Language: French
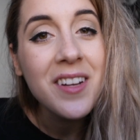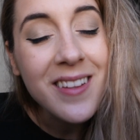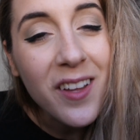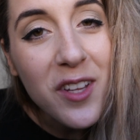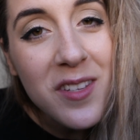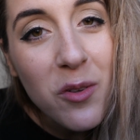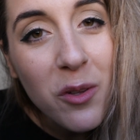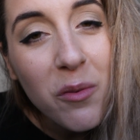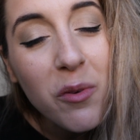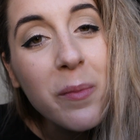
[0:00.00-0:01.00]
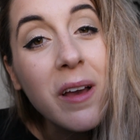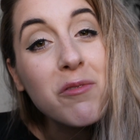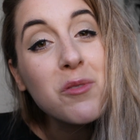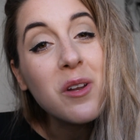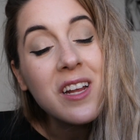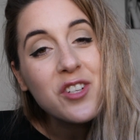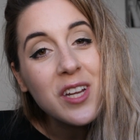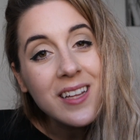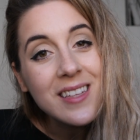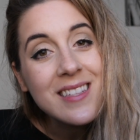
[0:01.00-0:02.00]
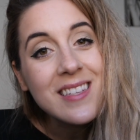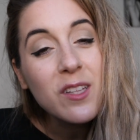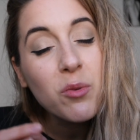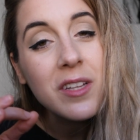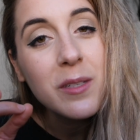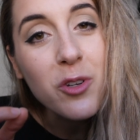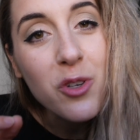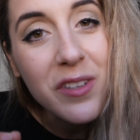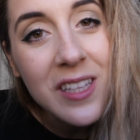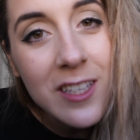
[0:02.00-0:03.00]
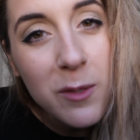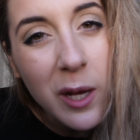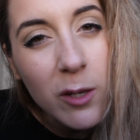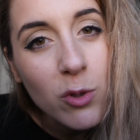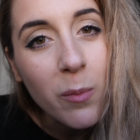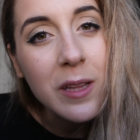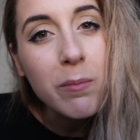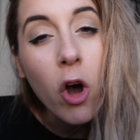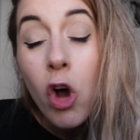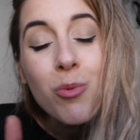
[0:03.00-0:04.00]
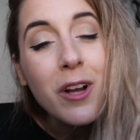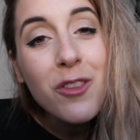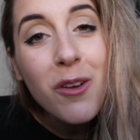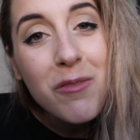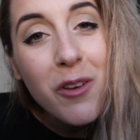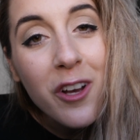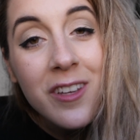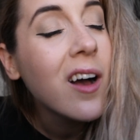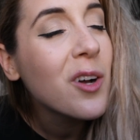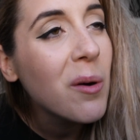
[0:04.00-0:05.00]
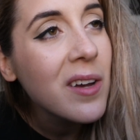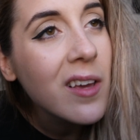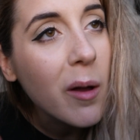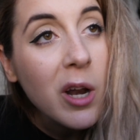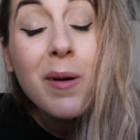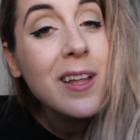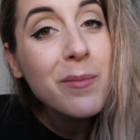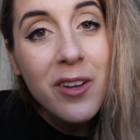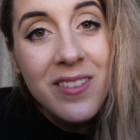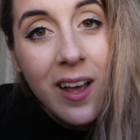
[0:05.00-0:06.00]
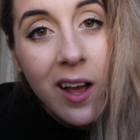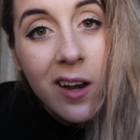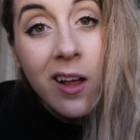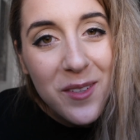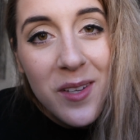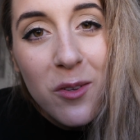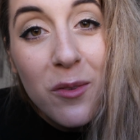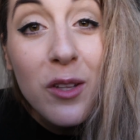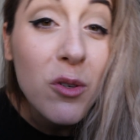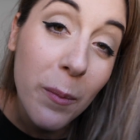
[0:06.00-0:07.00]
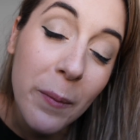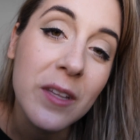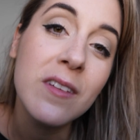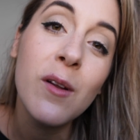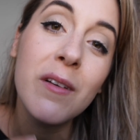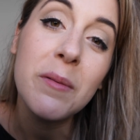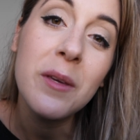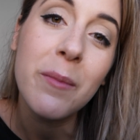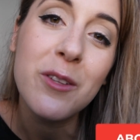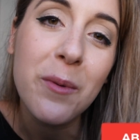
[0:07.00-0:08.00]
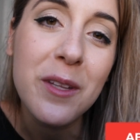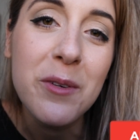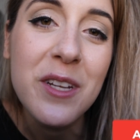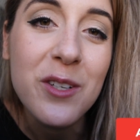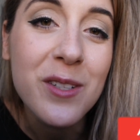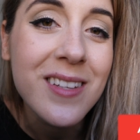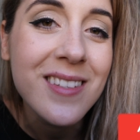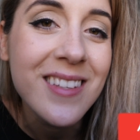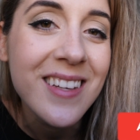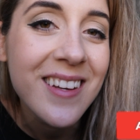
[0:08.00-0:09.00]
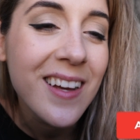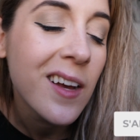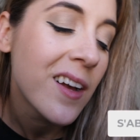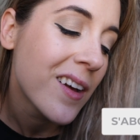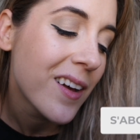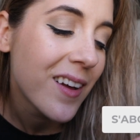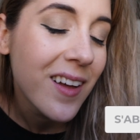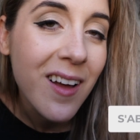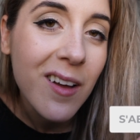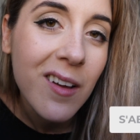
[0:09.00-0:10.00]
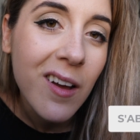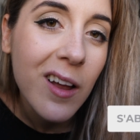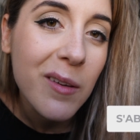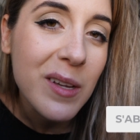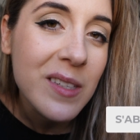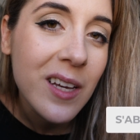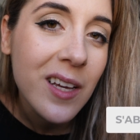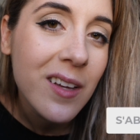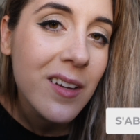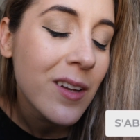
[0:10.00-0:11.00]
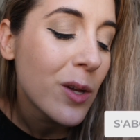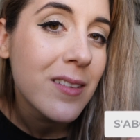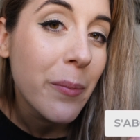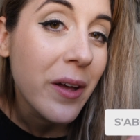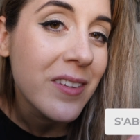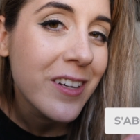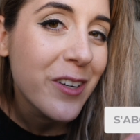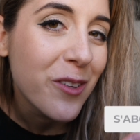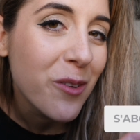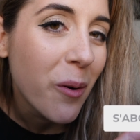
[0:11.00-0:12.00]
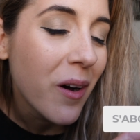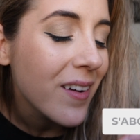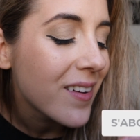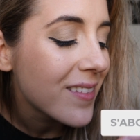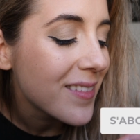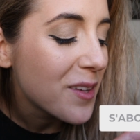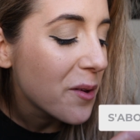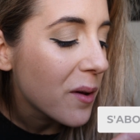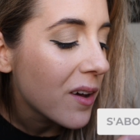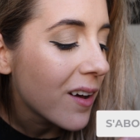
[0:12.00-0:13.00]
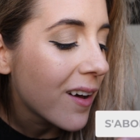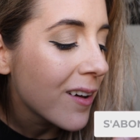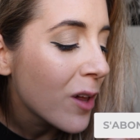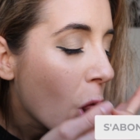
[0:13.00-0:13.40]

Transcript: En attendant, si tu es nouveau, bienvenue sur la chaîne. Ici, tous les dimanches, on vit des expériences complètement what the fuck, incroyable, malade mental. Donc, si tu ne fais toujours pas partie de la famille, eh ben, tu peux t'abonner juste ici. Allez, vas-y. C'est parti, il est en 3, 2, 1.